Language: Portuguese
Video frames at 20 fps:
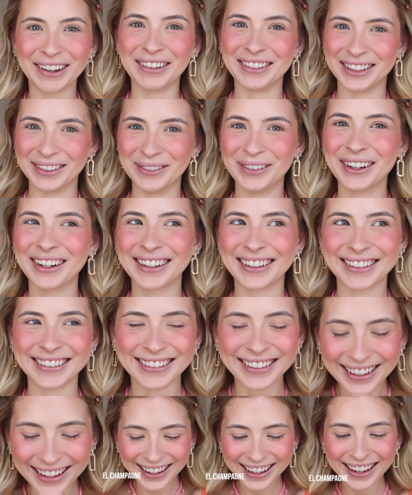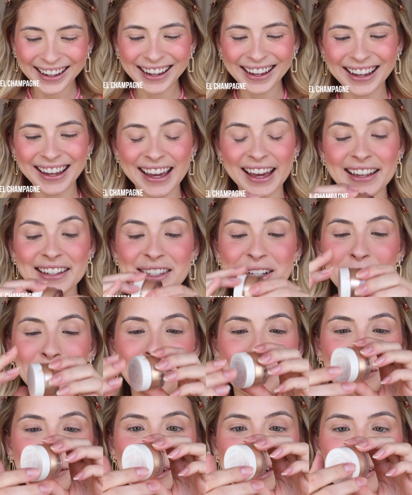Tava demorando. Esse
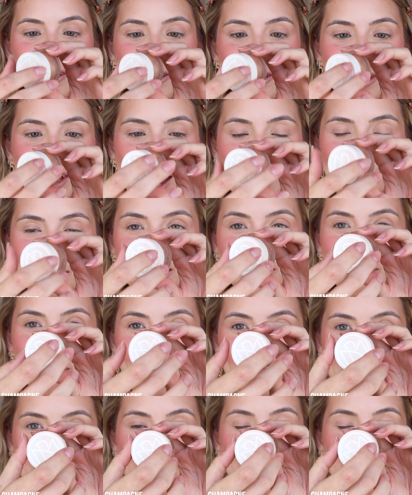iluminador em gel da Bruna